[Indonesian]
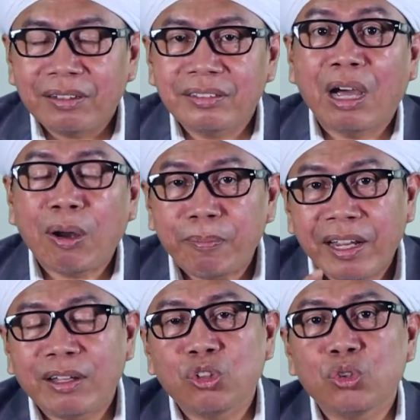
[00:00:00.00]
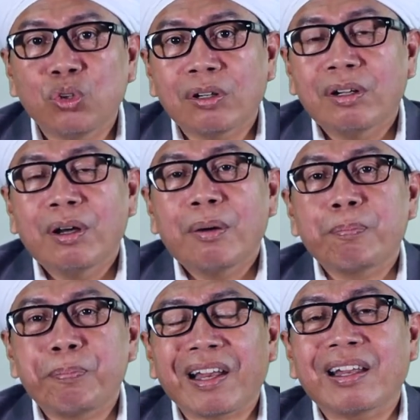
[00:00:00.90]
jawab dengan jujur.
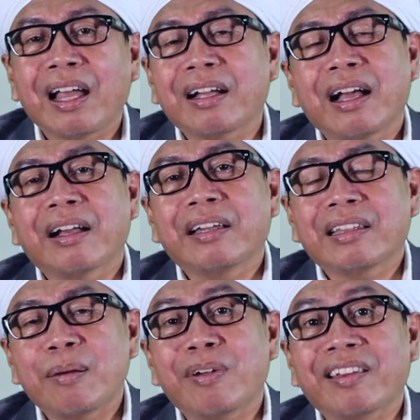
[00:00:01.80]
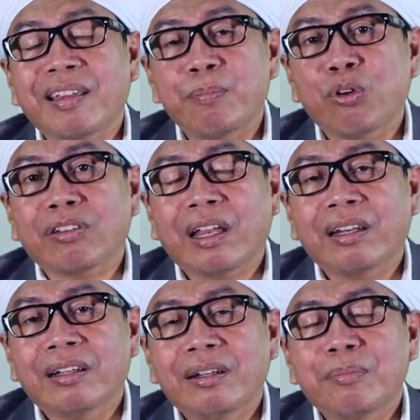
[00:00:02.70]
Pernahkah kita merasa bosan
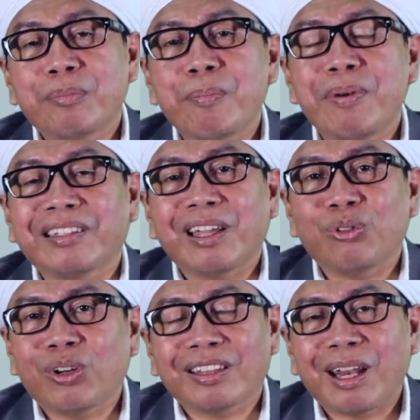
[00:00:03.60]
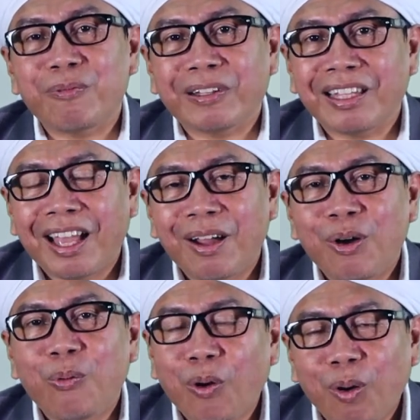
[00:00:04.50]
membaca surat Al-Fatihah
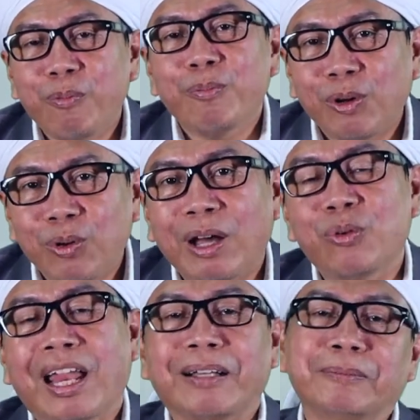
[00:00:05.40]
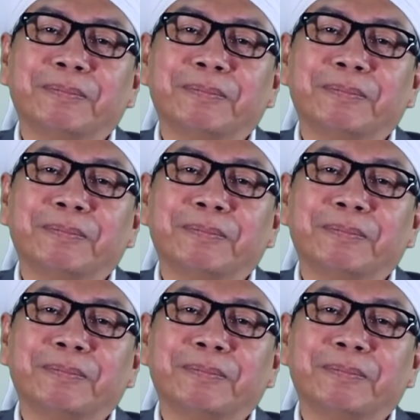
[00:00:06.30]
walaupun berulang-ulang?